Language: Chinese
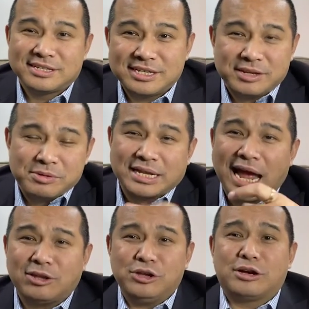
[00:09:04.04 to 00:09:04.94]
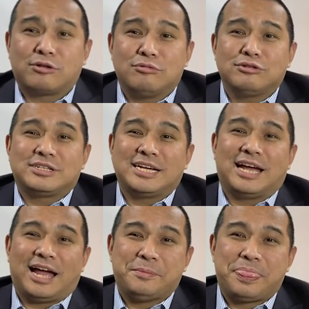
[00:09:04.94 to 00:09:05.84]
因为他都有个工作证
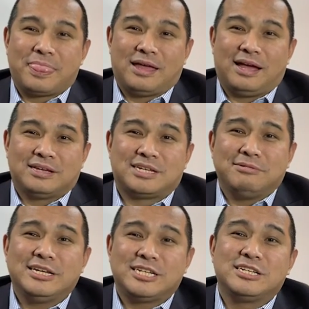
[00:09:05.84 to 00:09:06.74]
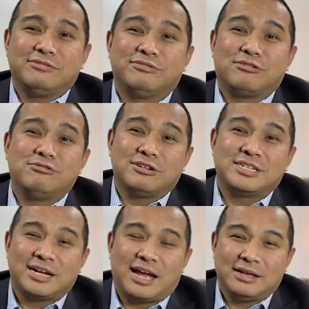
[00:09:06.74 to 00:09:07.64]
啊啊省委省政府工作
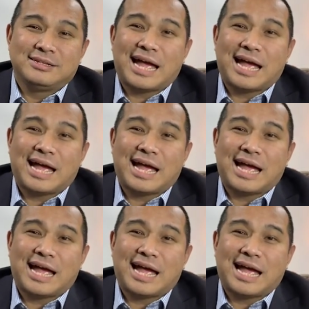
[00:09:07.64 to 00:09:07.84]
证啊，